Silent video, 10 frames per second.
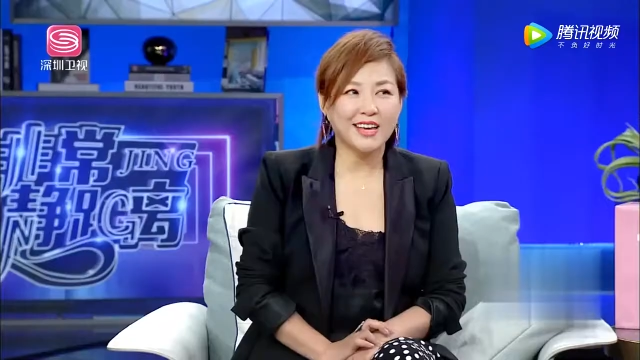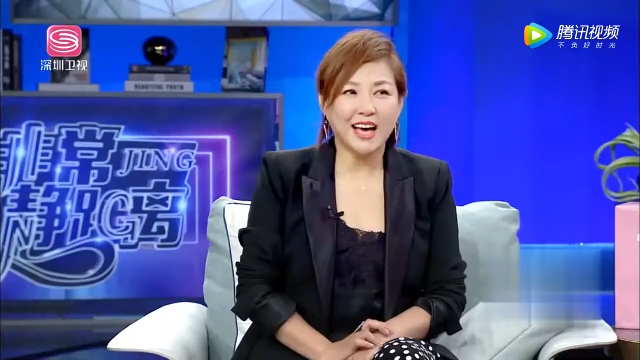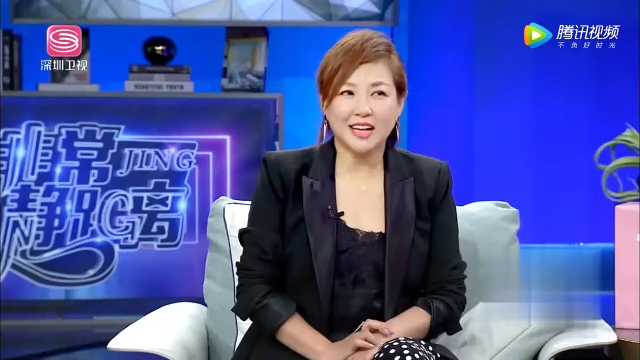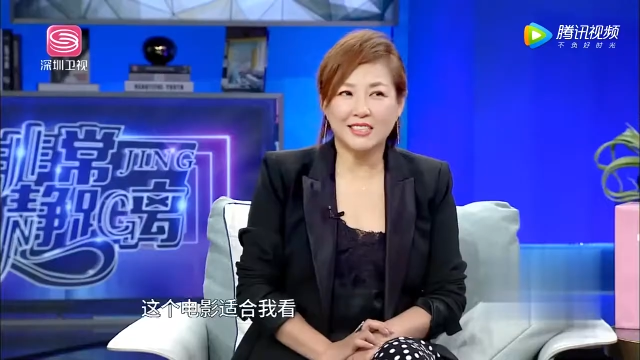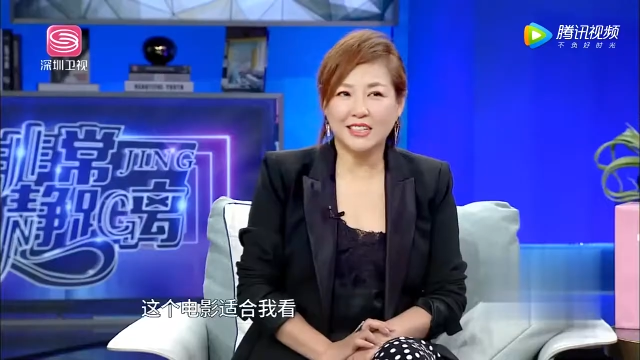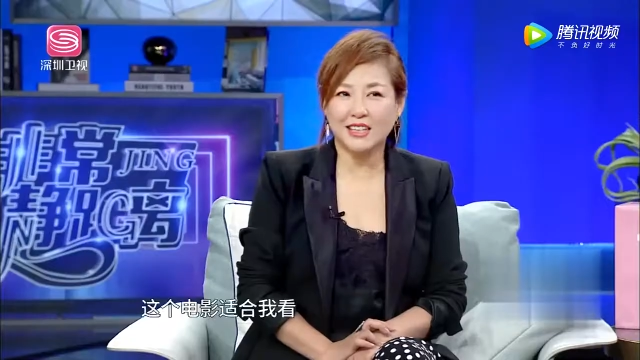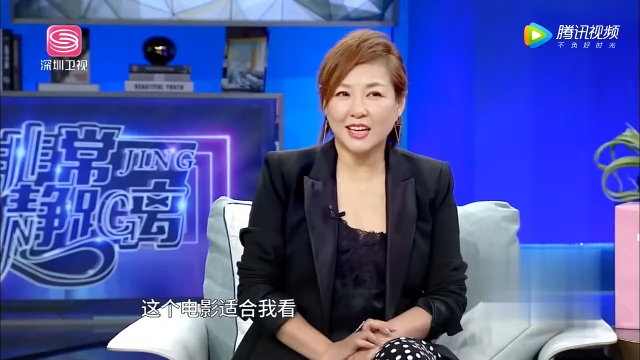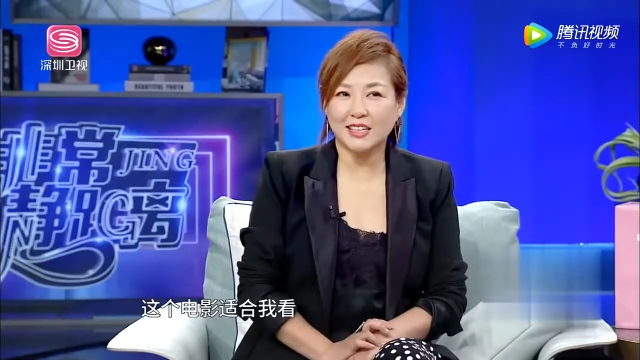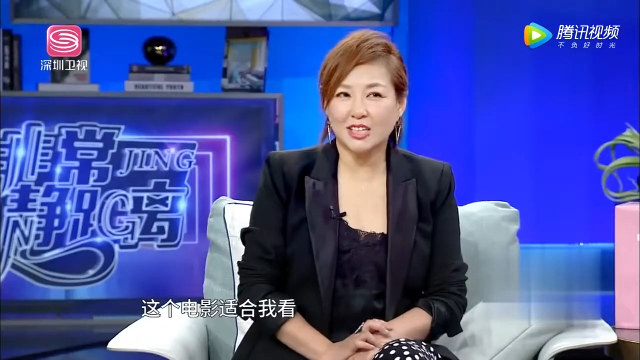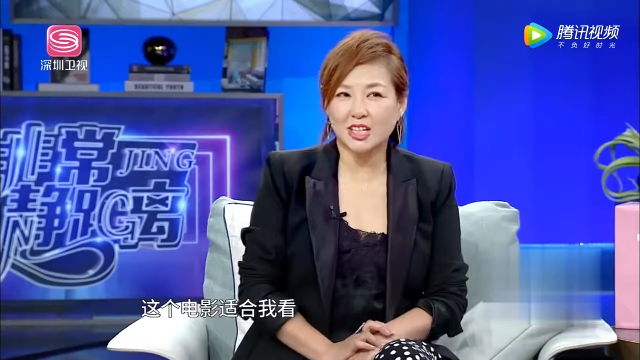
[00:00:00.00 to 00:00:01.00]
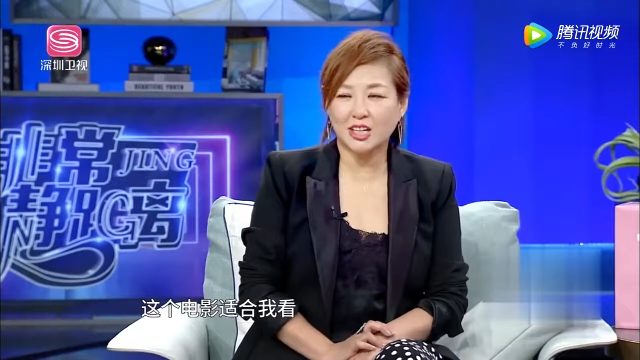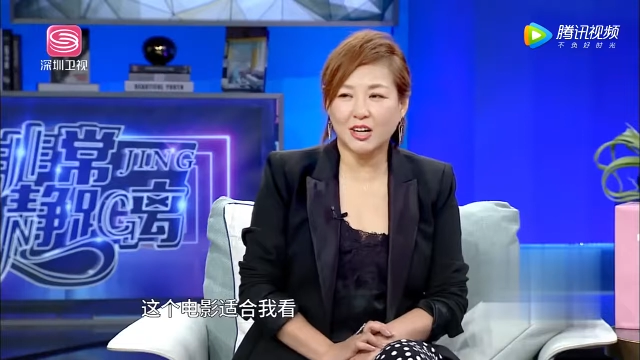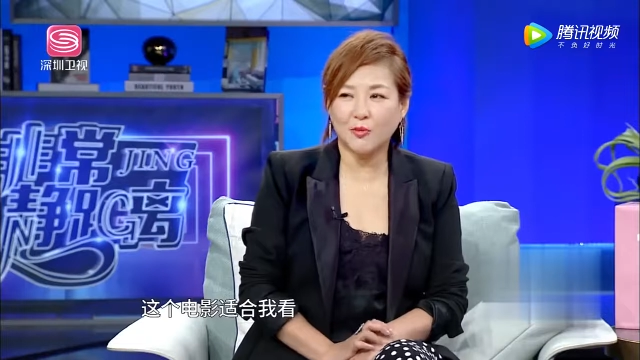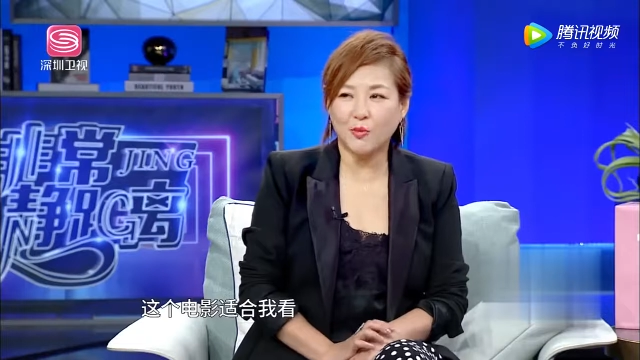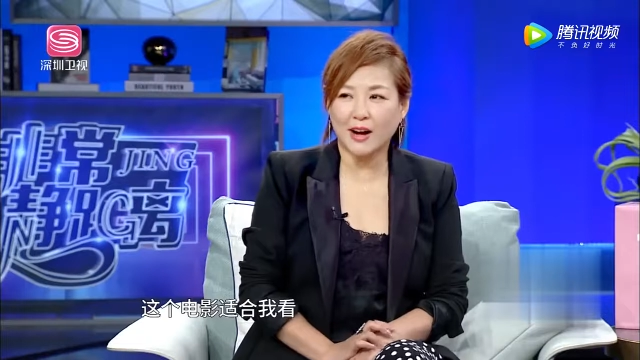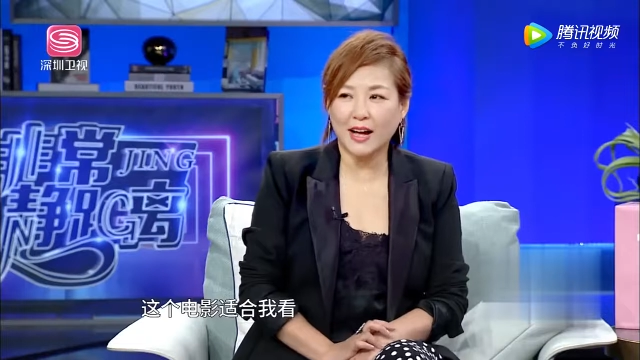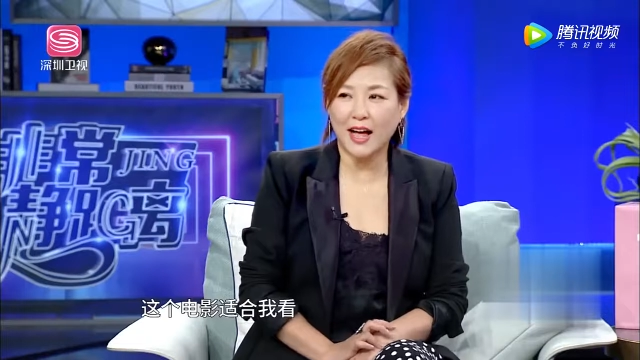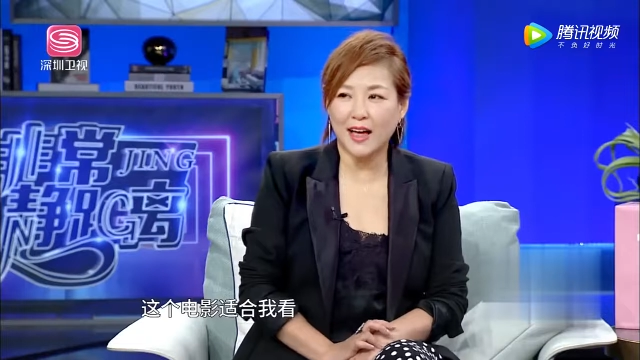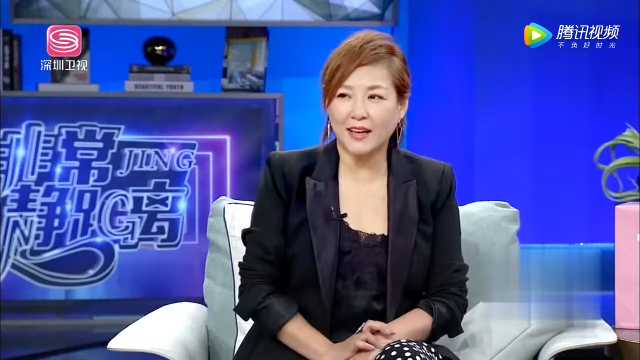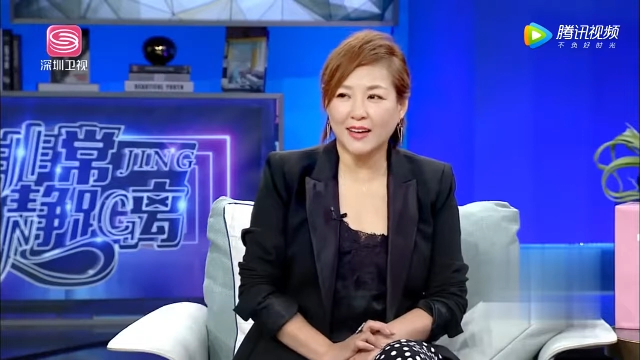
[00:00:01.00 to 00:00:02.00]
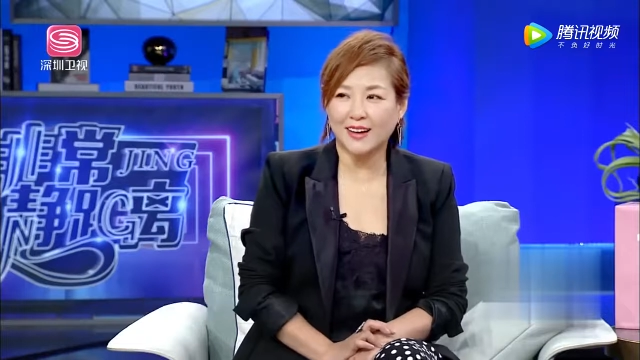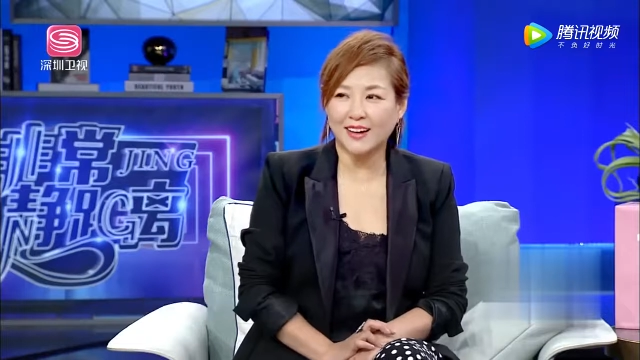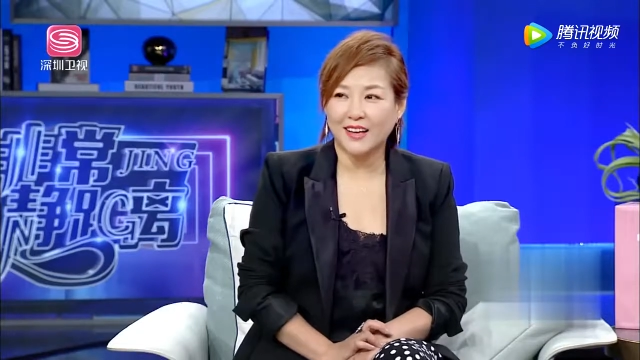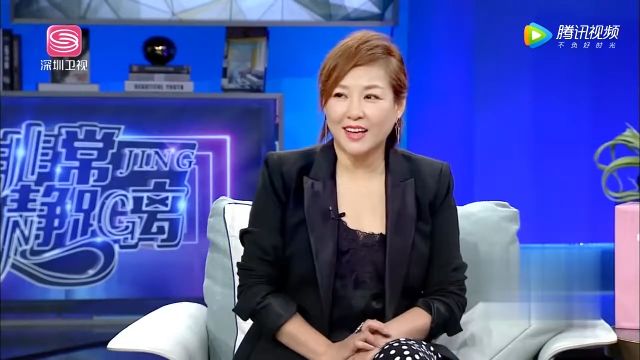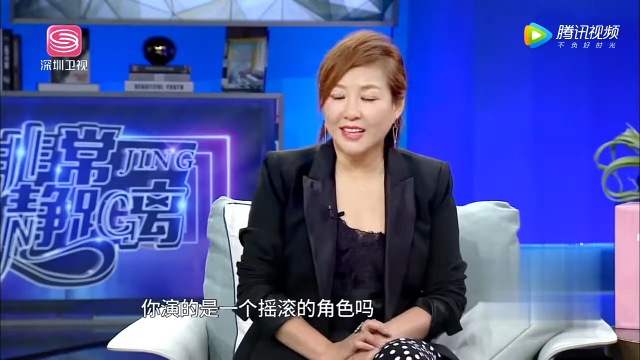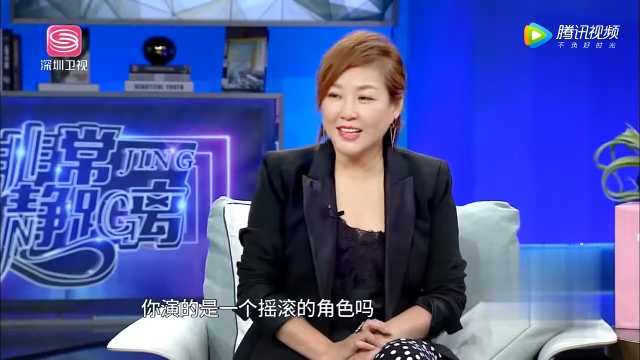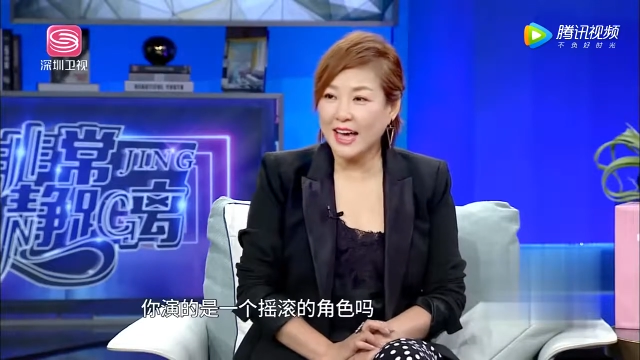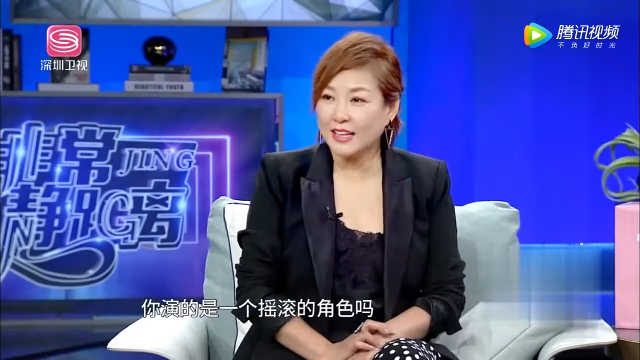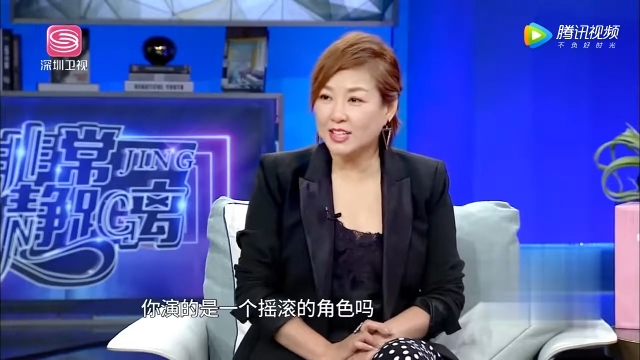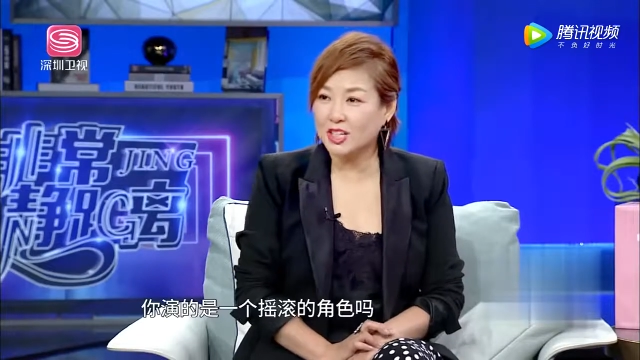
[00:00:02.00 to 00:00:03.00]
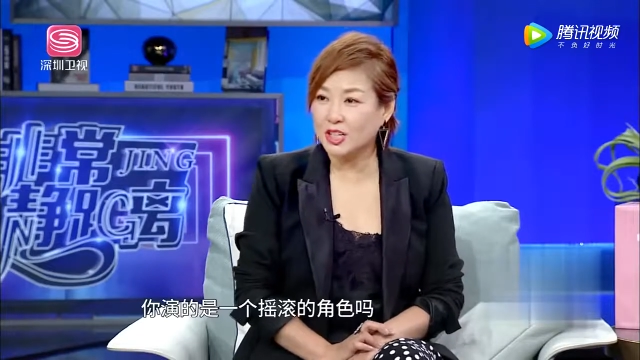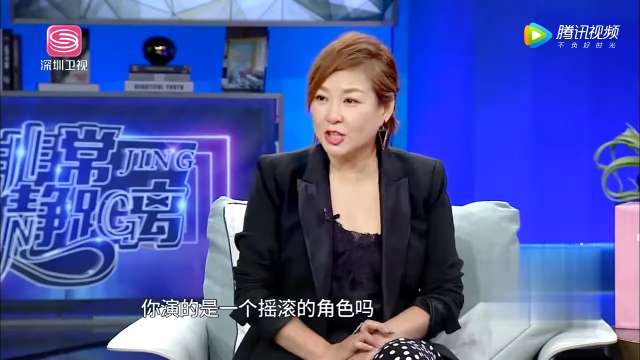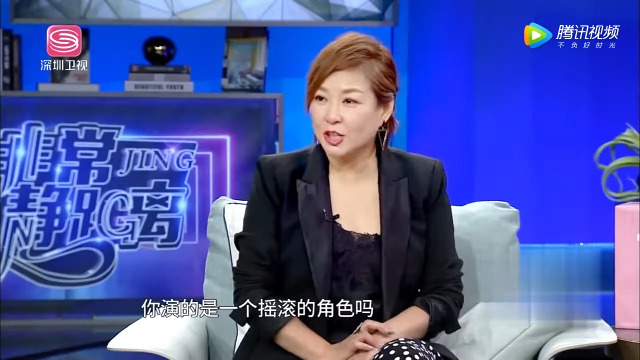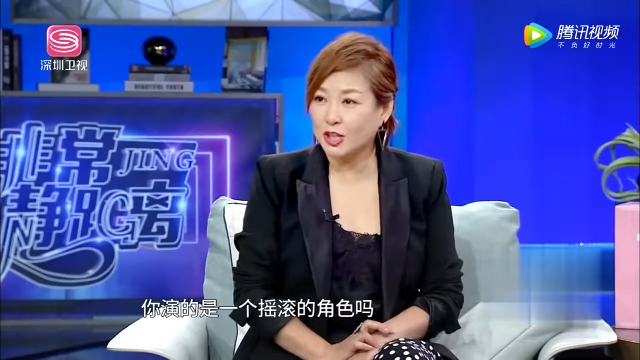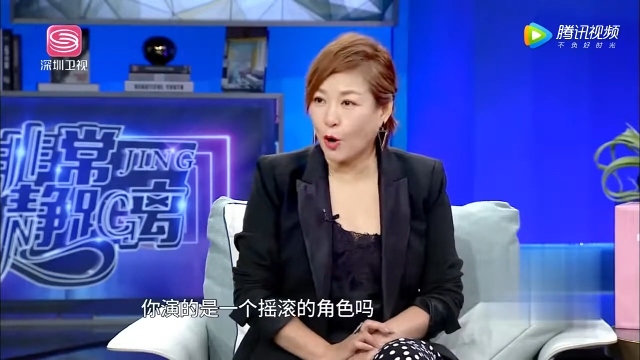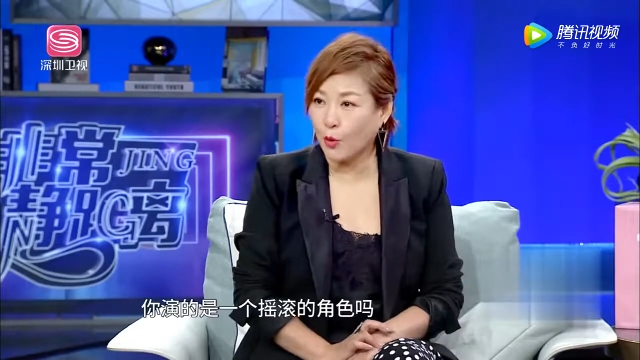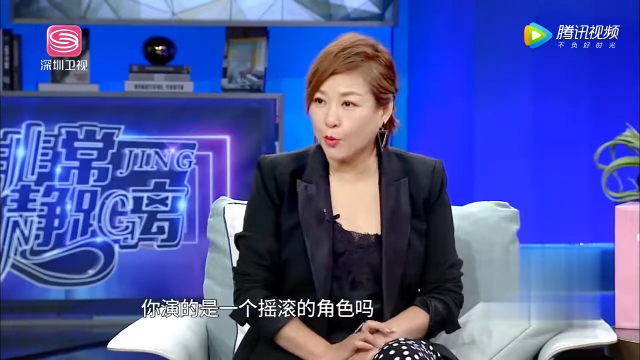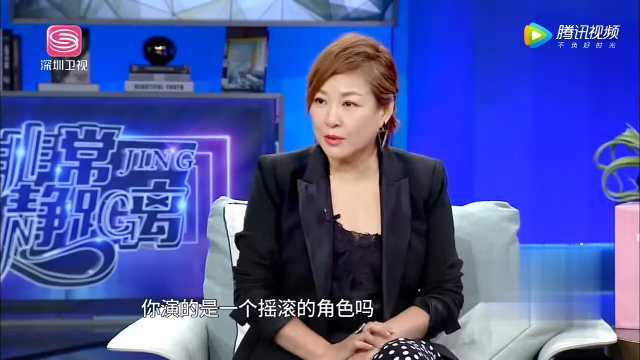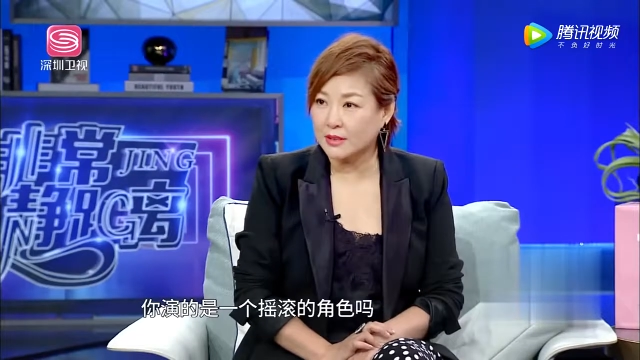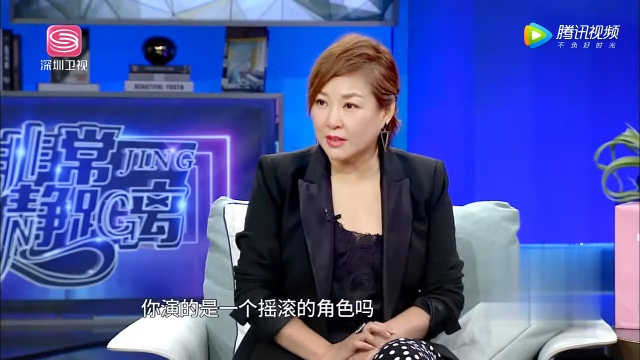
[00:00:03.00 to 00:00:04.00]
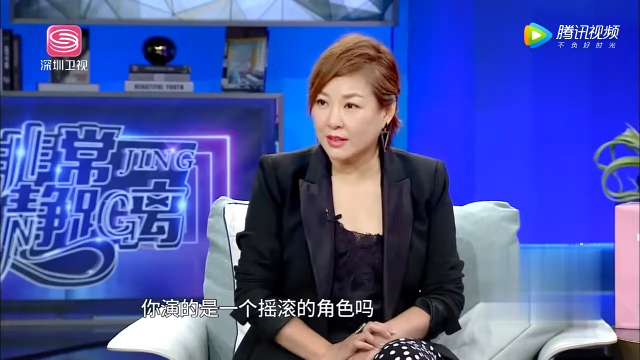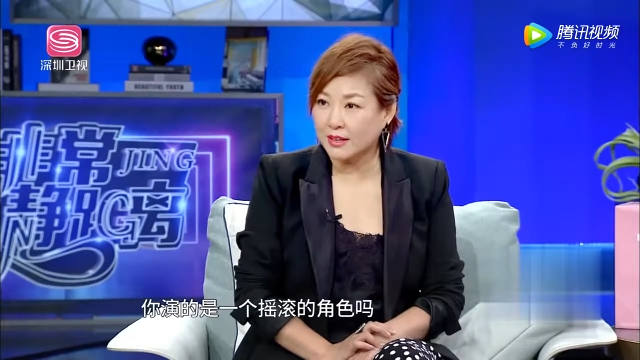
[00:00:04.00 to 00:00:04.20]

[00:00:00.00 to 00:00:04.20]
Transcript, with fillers: 哎呀，这个电影适合我看呀！你演的是一个摇滚的